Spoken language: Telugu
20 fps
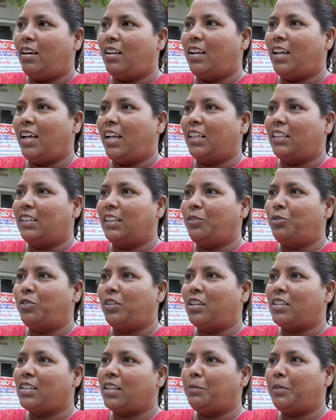అలా అయితే
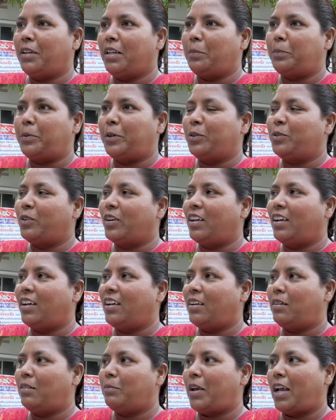ఉండరు సార్ మరి ఎప్పుడు కూడా
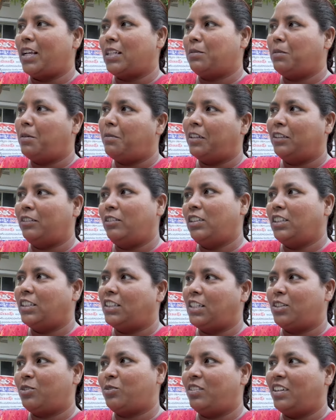మాక్సిమం అందరూ
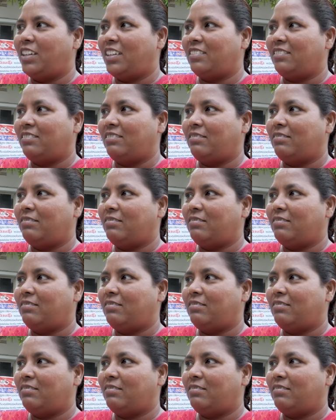తీసేసుకుంటారు